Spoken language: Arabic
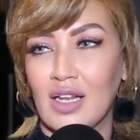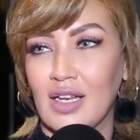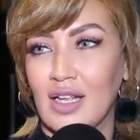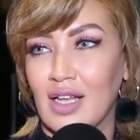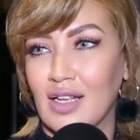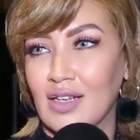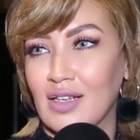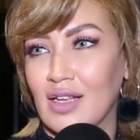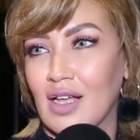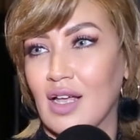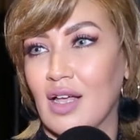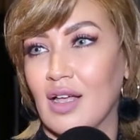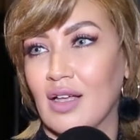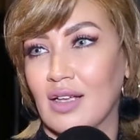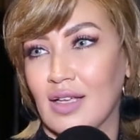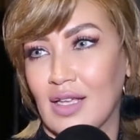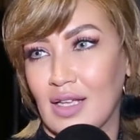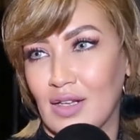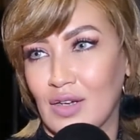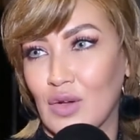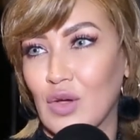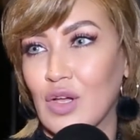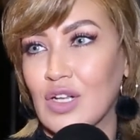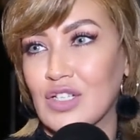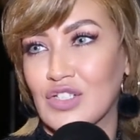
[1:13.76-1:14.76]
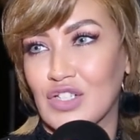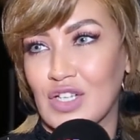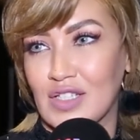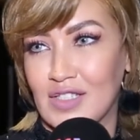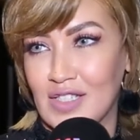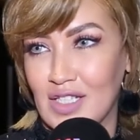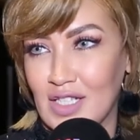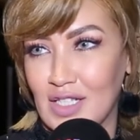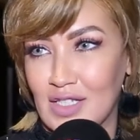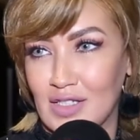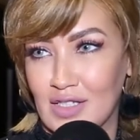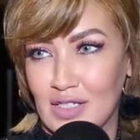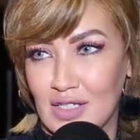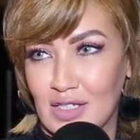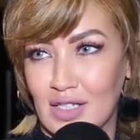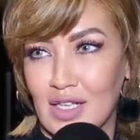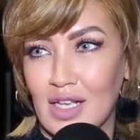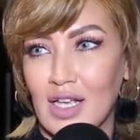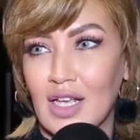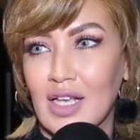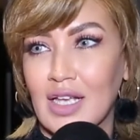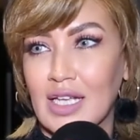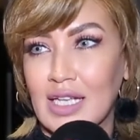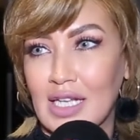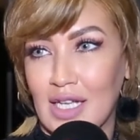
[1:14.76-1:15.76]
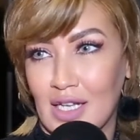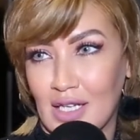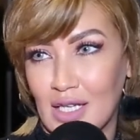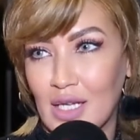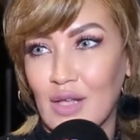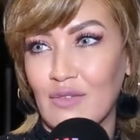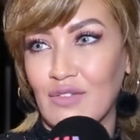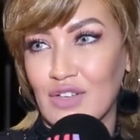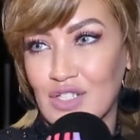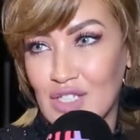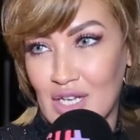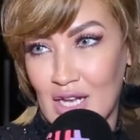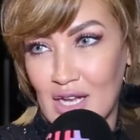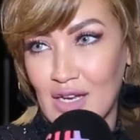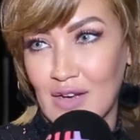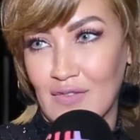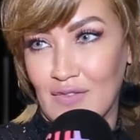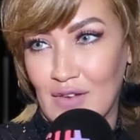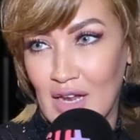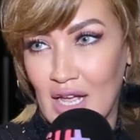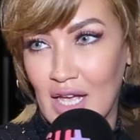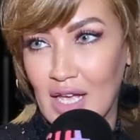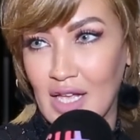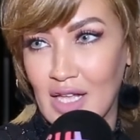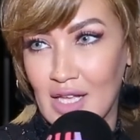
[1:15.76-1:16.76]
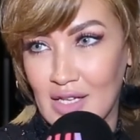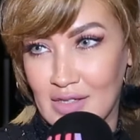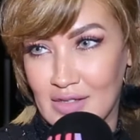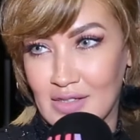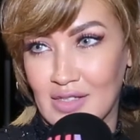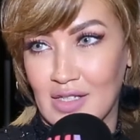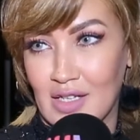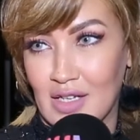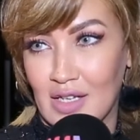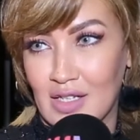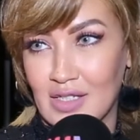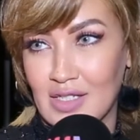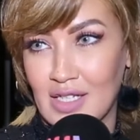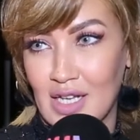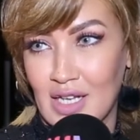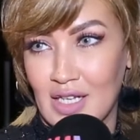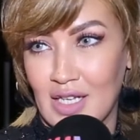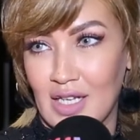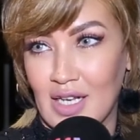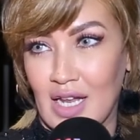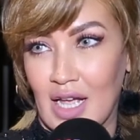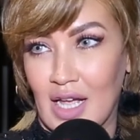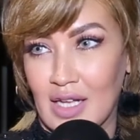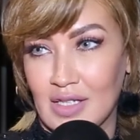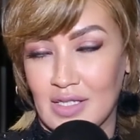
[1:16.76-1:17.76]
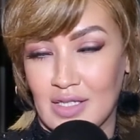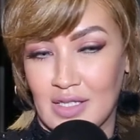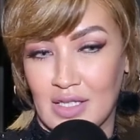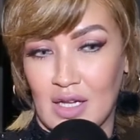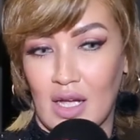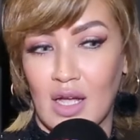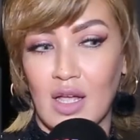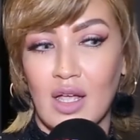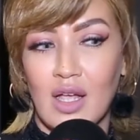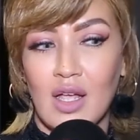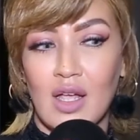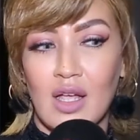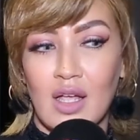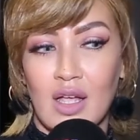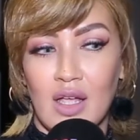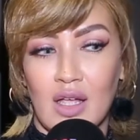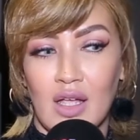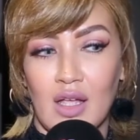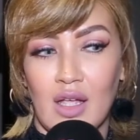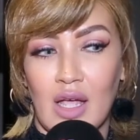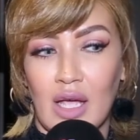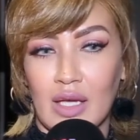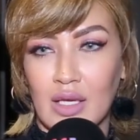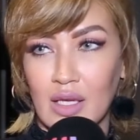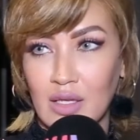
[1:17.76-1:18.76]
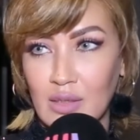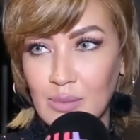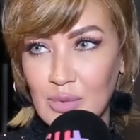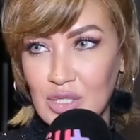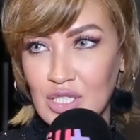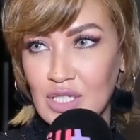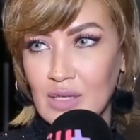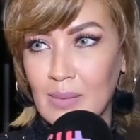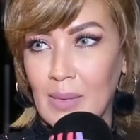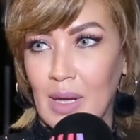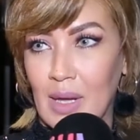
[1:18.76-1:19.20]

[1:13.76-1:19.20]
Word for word: لان كينقل شخصيتي يعني كيفاش انا في الحياه ديالي العاديه آه، اكيد ماشي